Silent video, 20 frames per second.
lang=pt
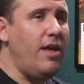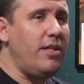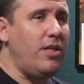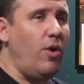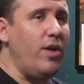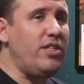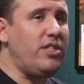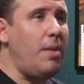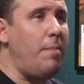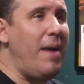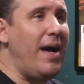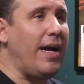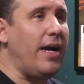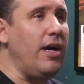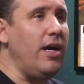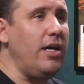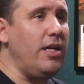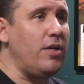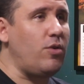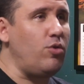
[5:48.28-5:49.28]
Então isso é
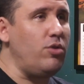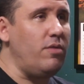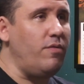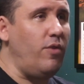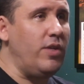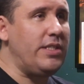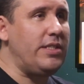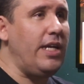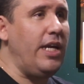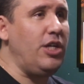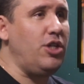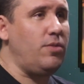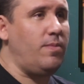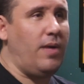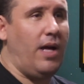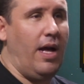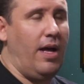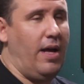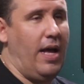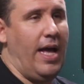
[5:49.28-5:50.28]
bacana quando vocês,
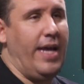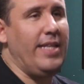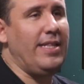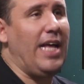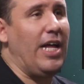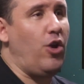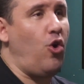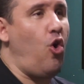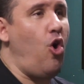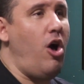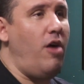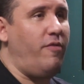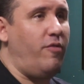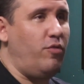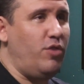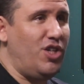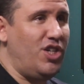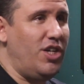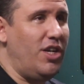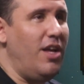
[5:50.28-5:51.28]
ainda
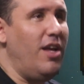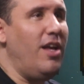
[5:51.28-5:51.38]
novos,